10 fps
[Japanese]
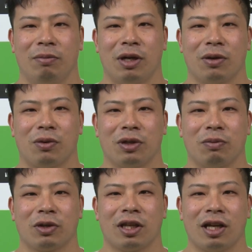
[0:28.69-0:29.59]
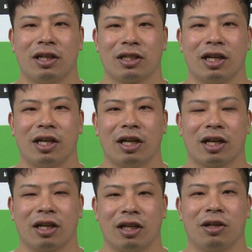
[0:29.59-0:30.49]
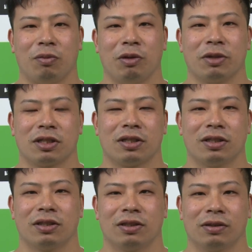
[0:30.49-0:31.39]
まあここに向けてしっかりやれたかなと思います